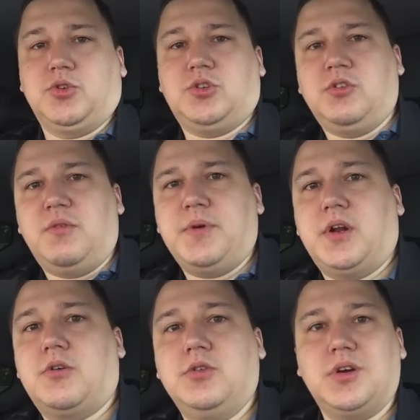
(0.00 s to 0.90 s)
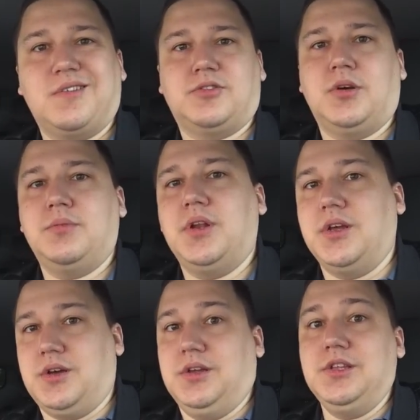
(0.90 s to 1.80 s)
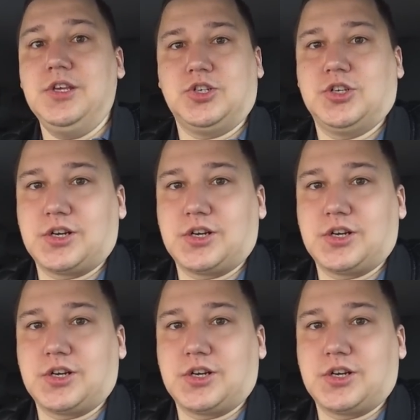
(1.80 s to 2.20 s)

что, ну, во-первых, у них автомобили ниже